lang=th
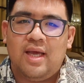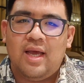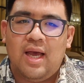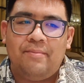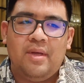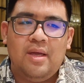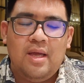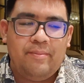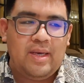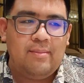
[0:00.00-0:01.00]
นะครับ
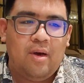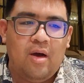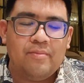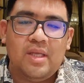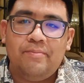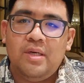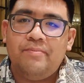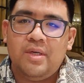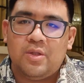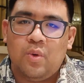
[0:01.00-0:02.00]
เป็นน้ำหอมที่เพิ่ง
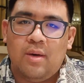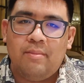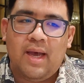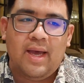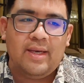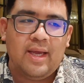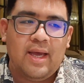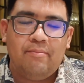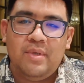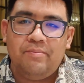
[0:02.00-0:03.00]
เปิดตัวมานะค
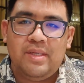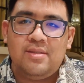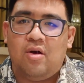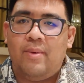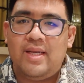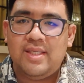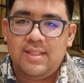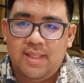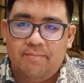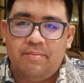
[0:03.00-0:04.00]
รับเมื่อปี 2020
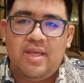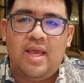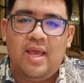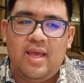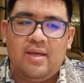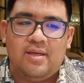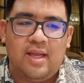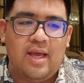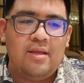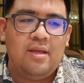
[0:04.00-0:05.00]
นี่เอง
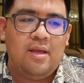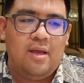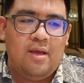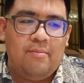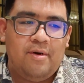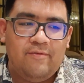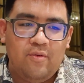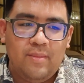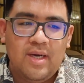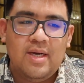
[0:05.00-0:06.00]
นะ
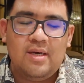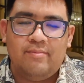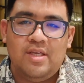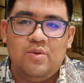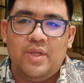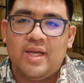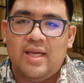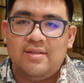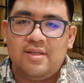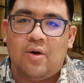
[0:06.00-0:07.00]
Perfumer มีอยู่ด้วย
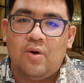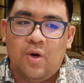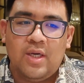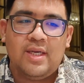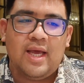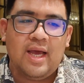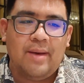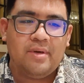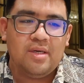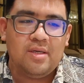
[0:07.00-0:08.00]
กัน 2 คนนะครั
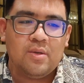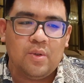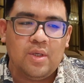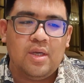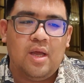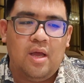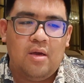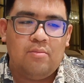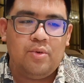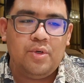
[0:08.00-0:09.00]
บ ก็คือคุณ
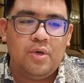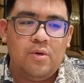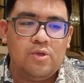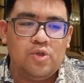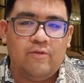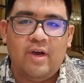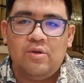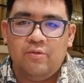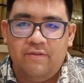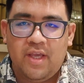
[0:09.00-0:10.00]
บรูโน่โจวา
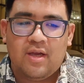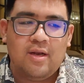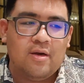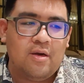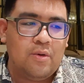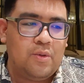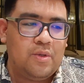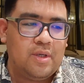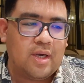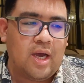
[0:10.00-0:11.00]
นวิกแล้วก็คุ
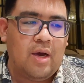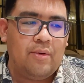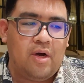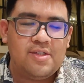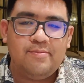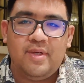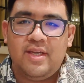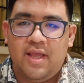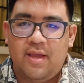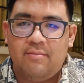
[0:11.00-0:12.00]
ณคาร์ลอสเบ
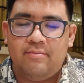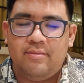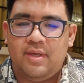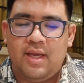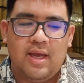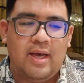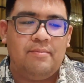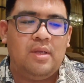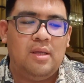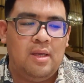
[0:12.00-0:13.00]
เนมนะครับ